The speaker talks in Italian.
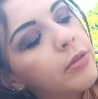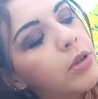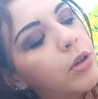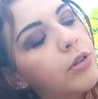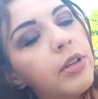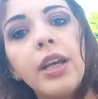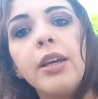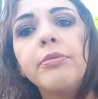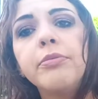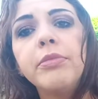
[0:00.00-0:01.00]
con
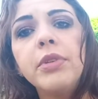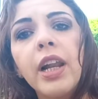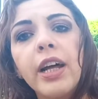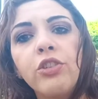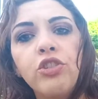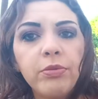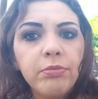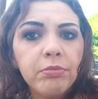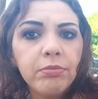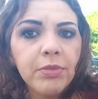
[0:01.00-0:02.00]
eh, i raggi.
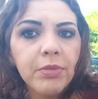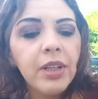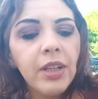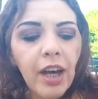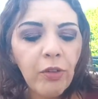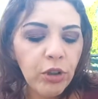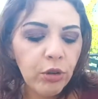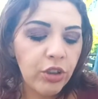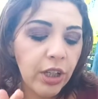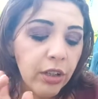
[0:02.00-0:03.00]
A voi
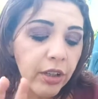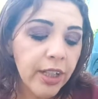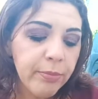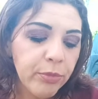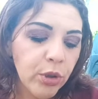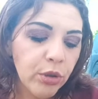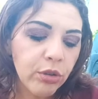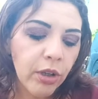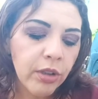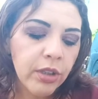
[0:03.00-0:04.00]
cosa ricorda? Non lo so.